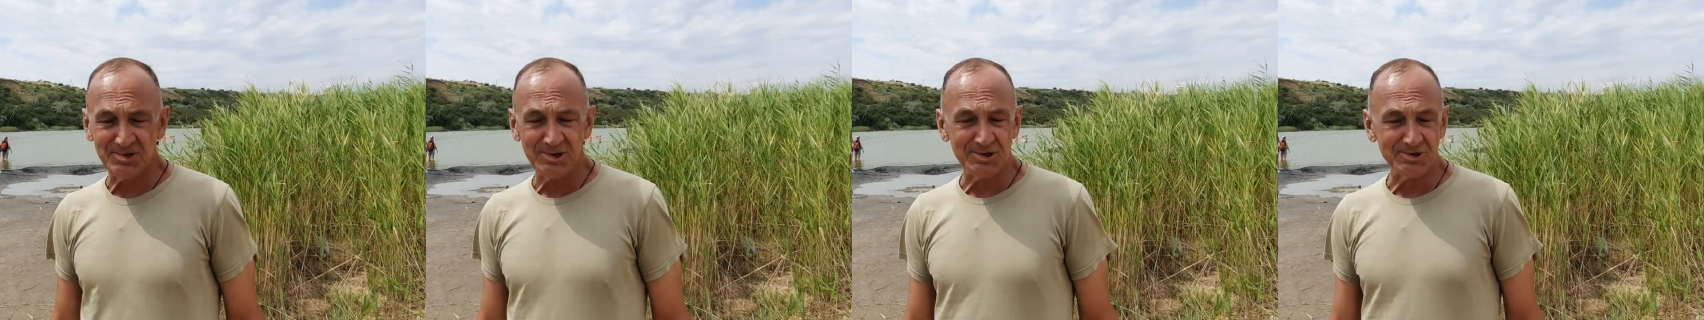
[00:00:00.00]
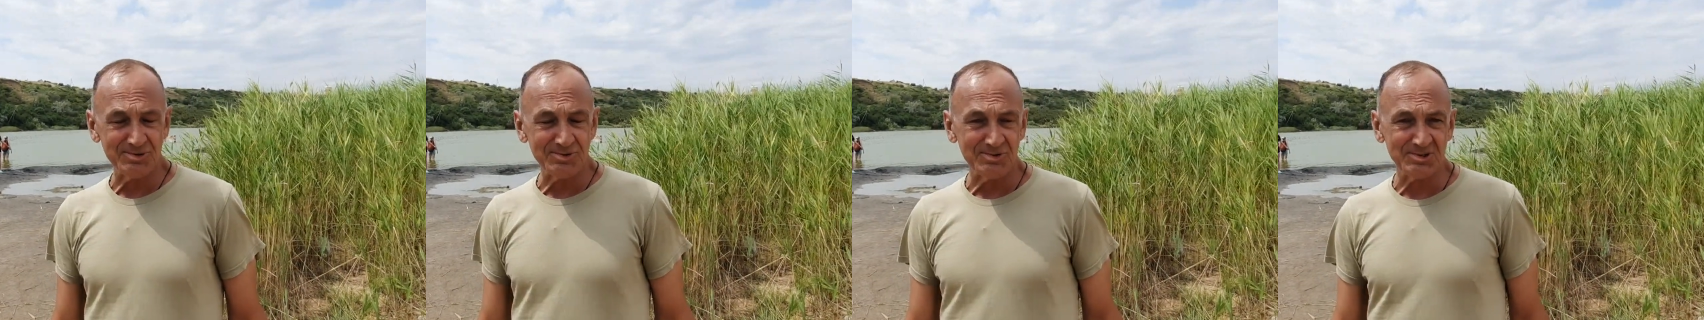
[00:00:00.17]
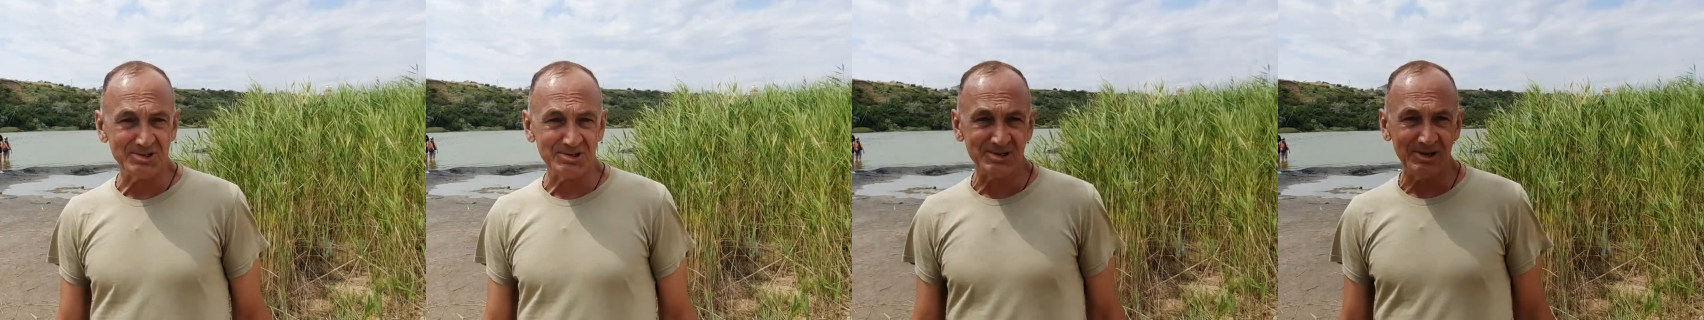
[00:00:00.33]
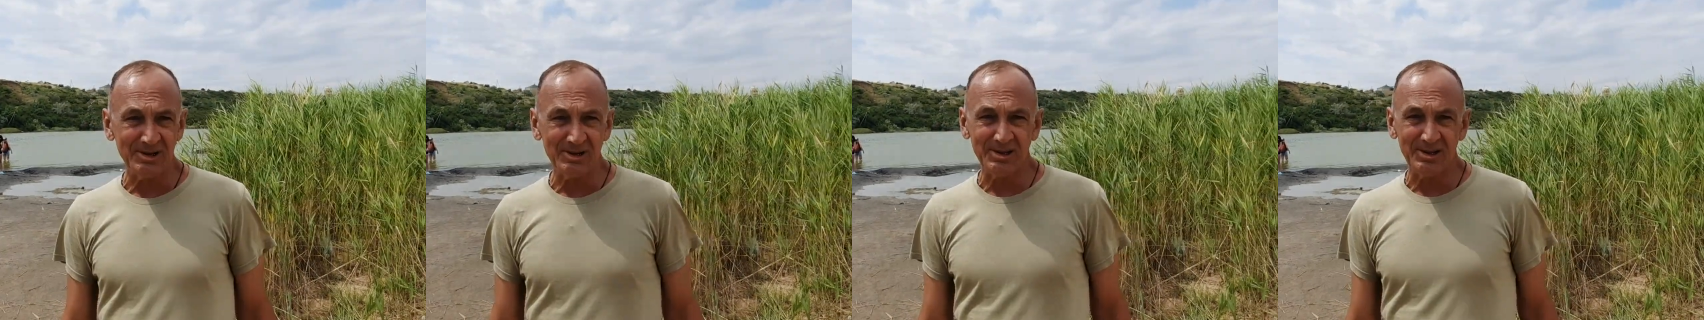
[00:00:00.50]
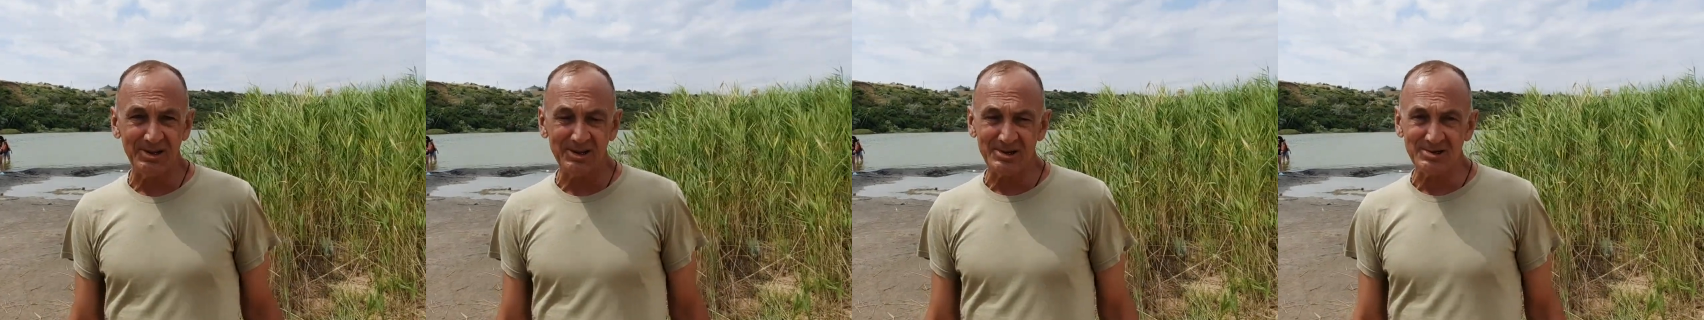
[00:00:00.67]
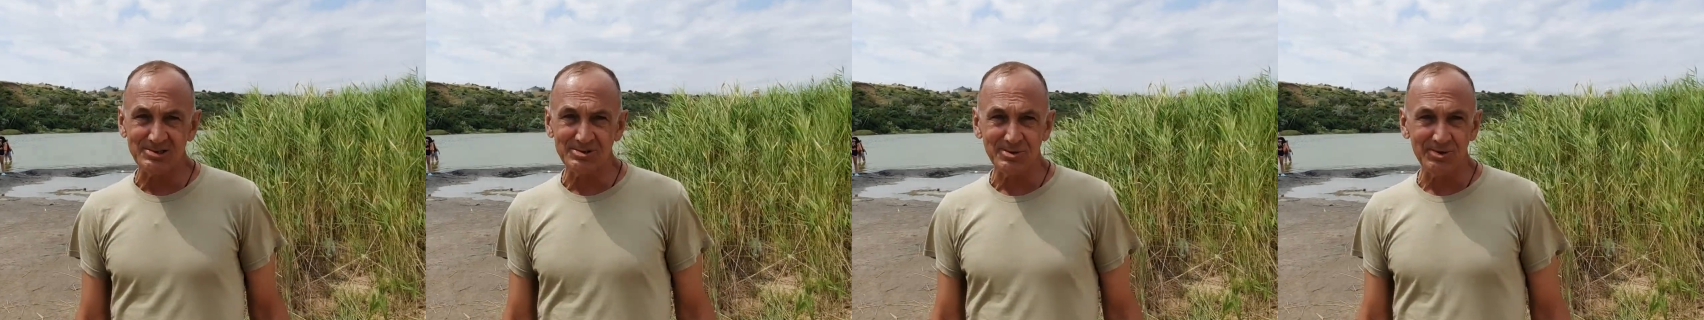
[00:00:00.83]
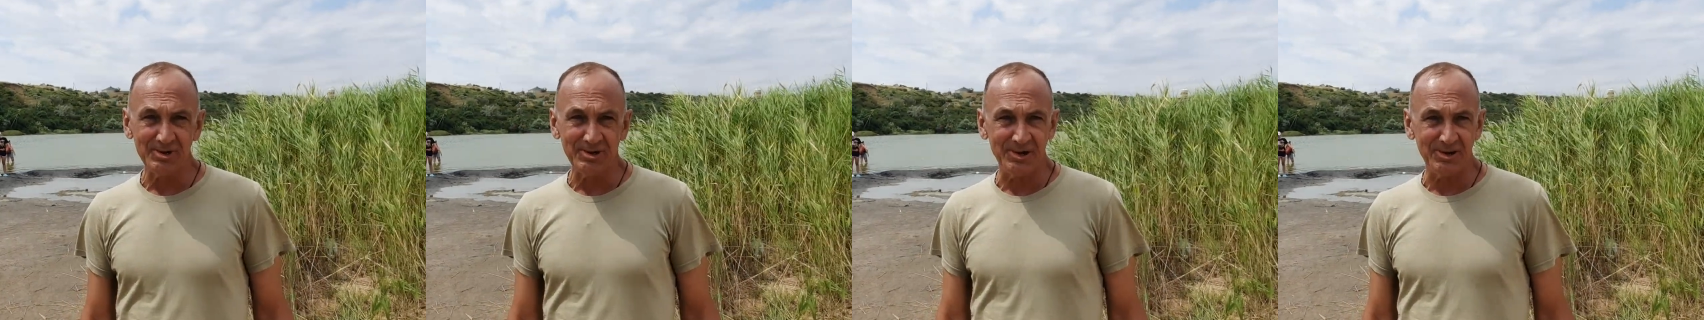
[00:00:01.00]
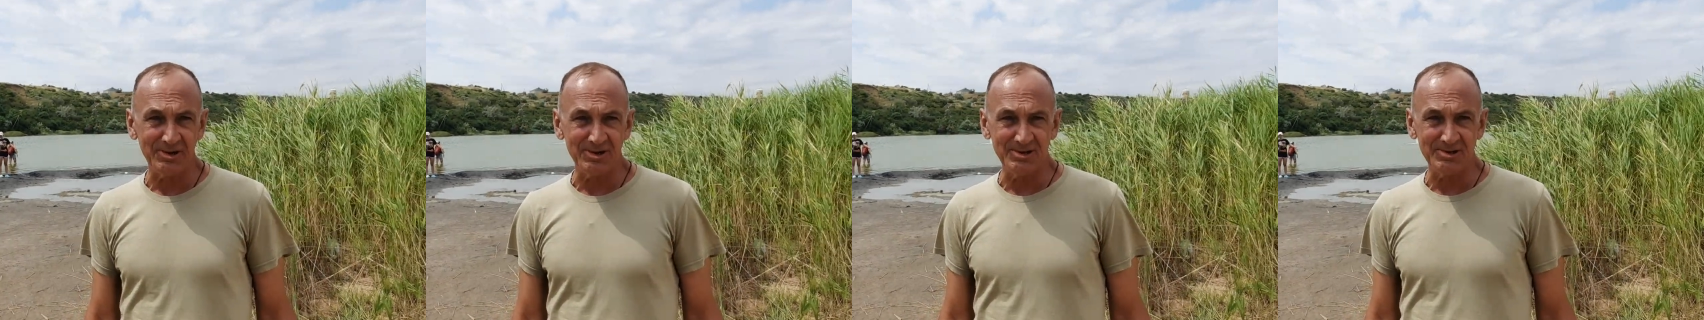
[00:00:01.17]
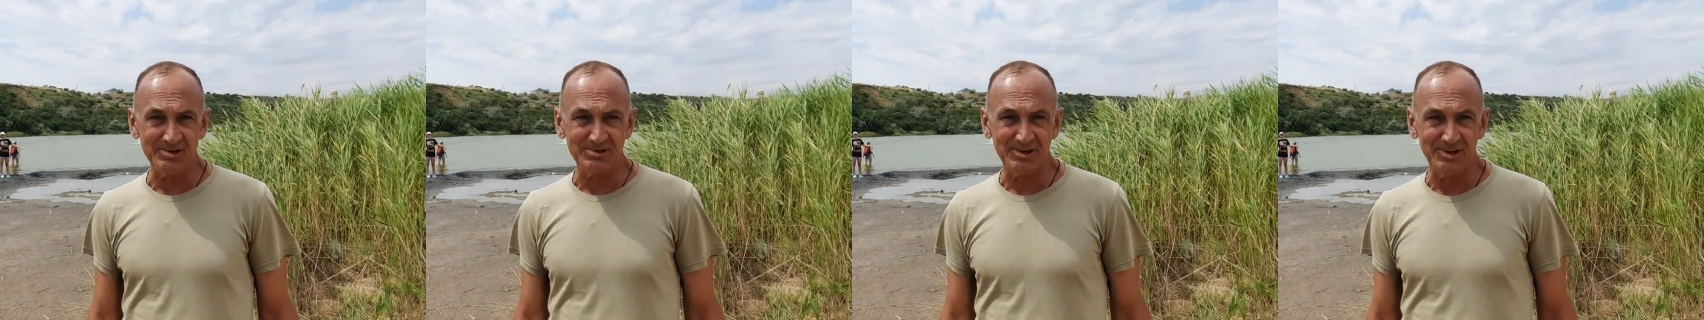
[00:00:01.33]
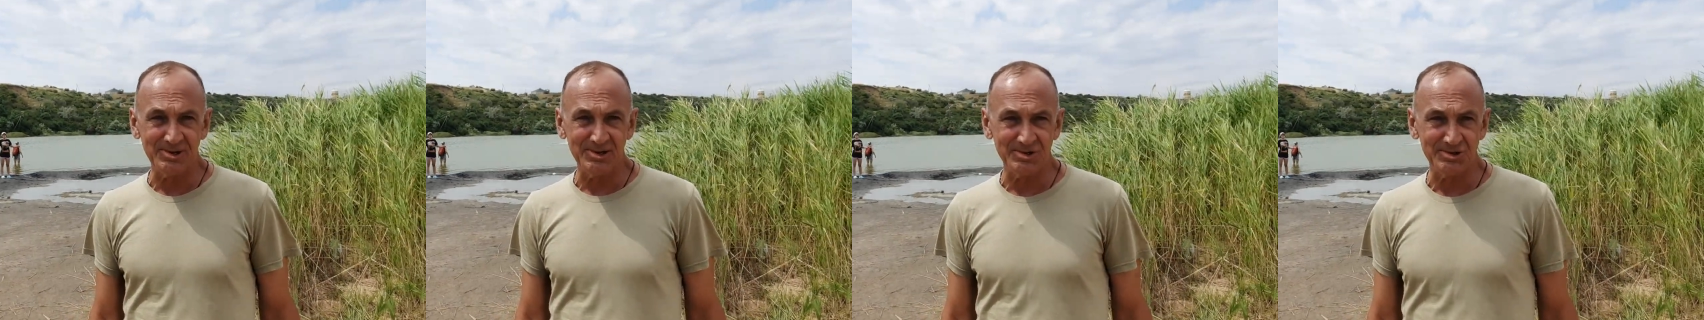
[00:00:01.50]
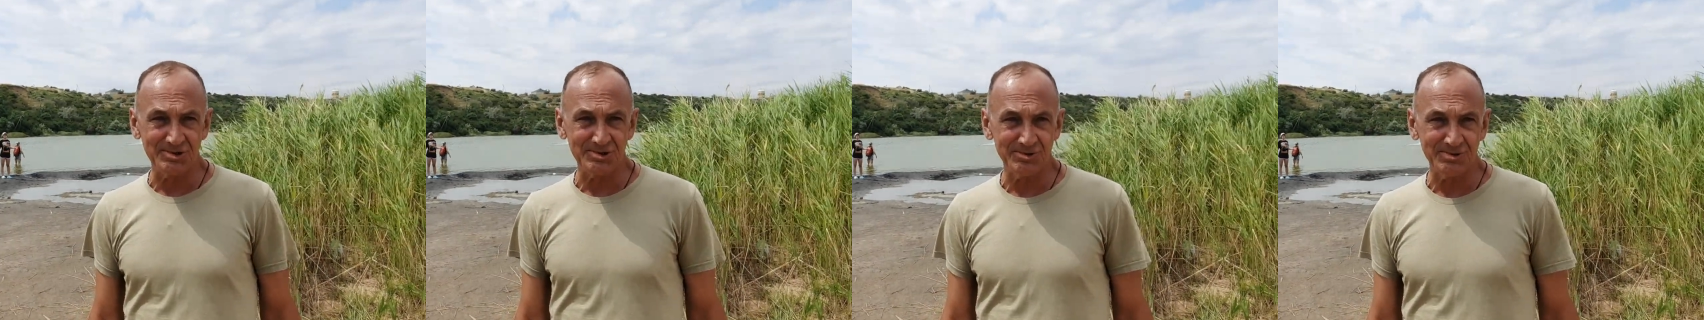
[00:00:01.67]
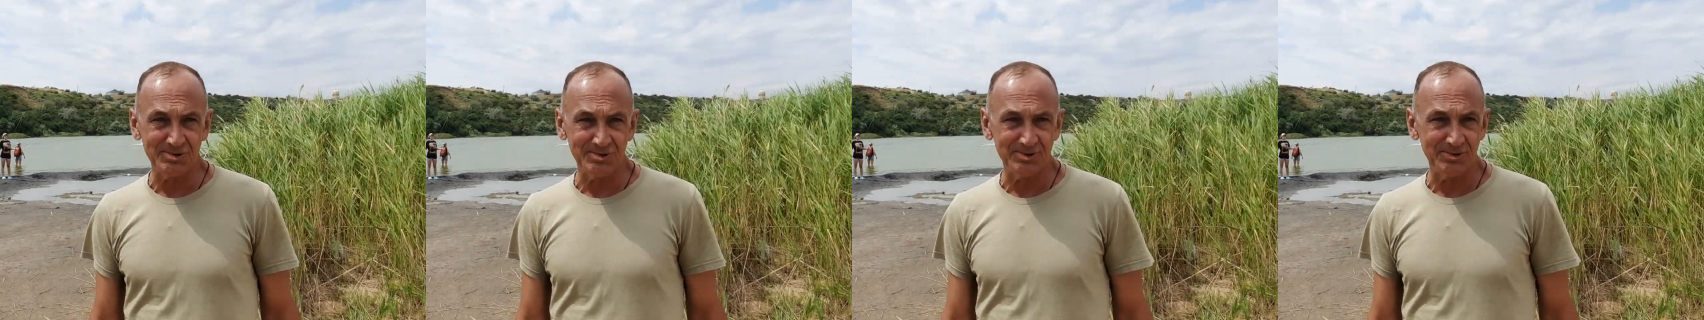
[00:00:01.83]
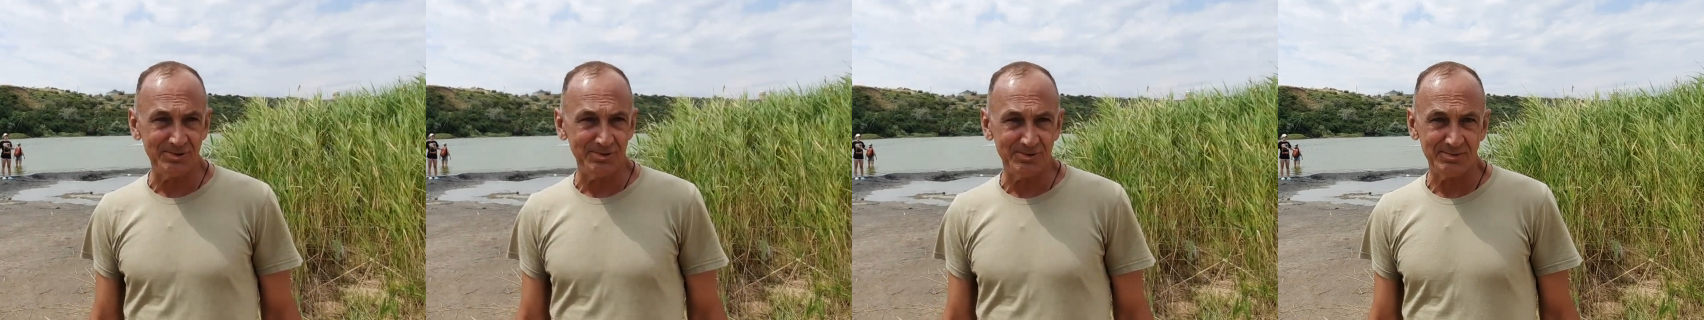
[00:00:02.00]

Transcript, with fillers: скажу, цены настолько низкие, что...